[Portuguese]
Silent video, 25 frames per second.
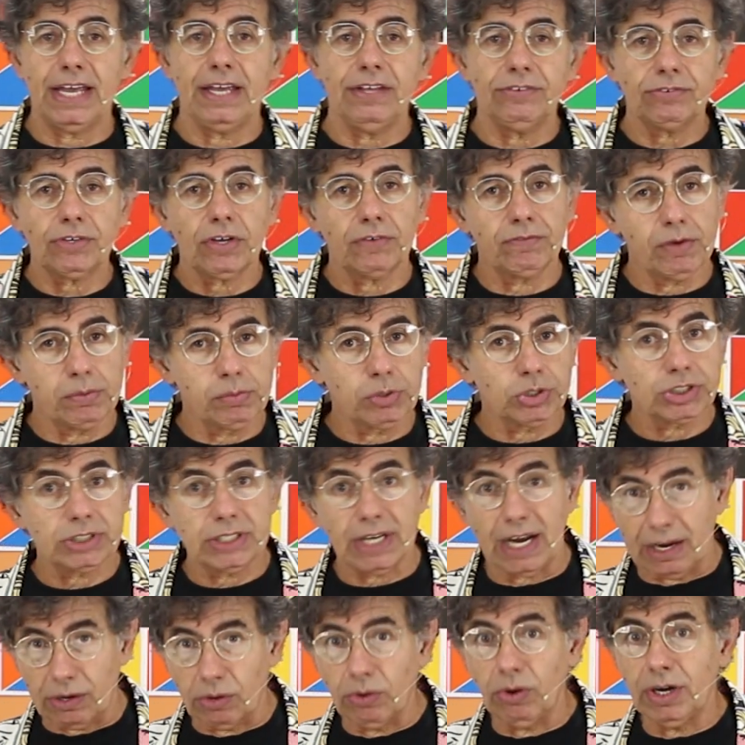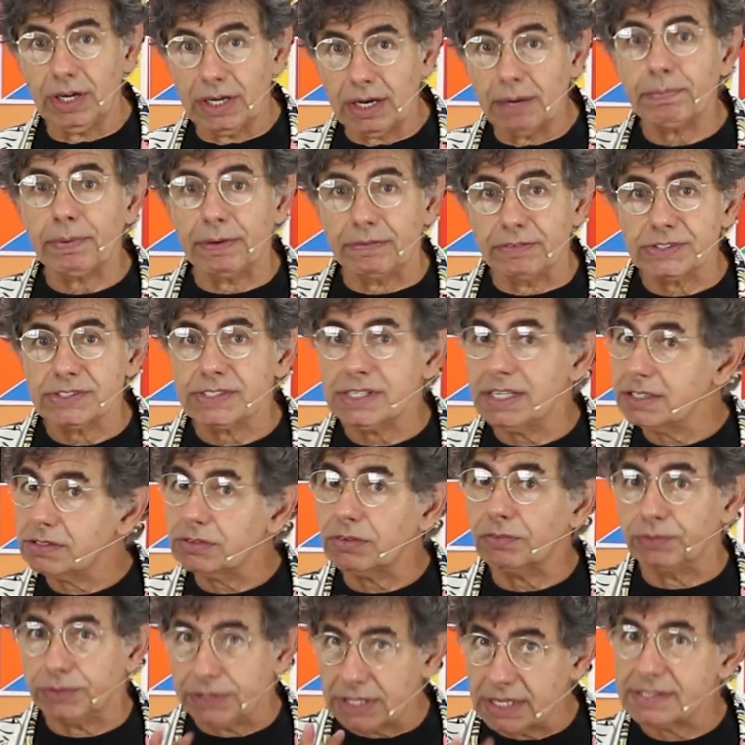É isso que eu vou mostrar agora para
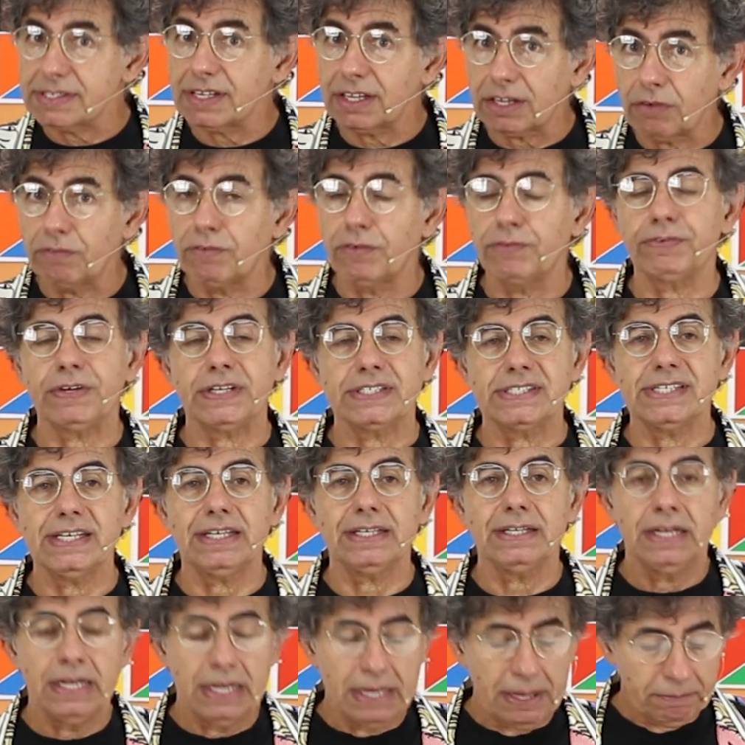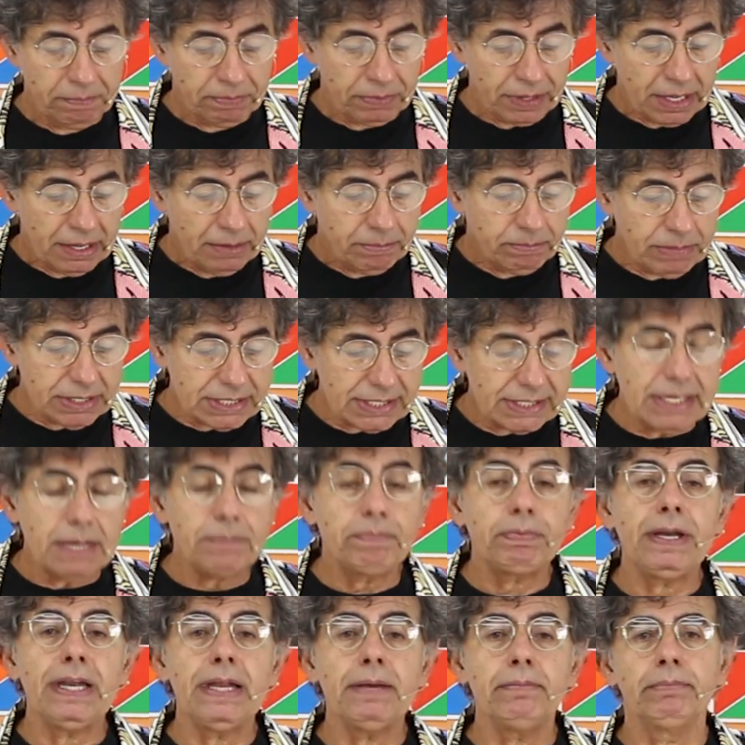vocês, o desenho que eu vou fazer, mas
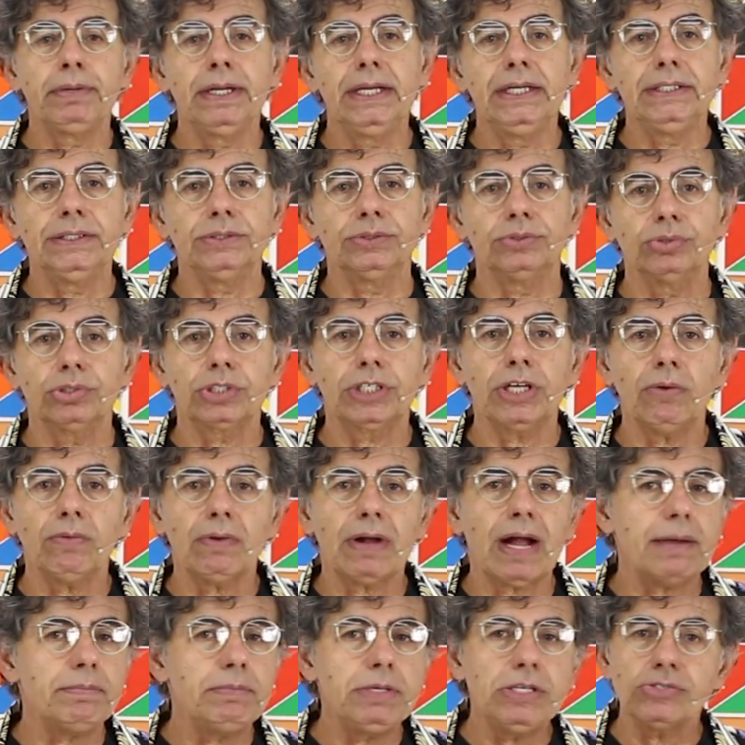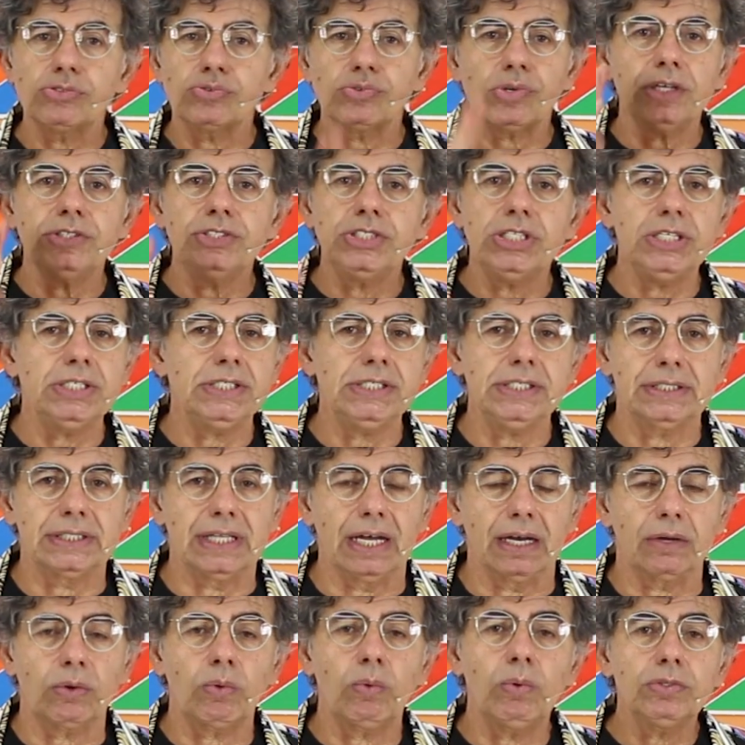sempre lembrando que é um caminho só de ida.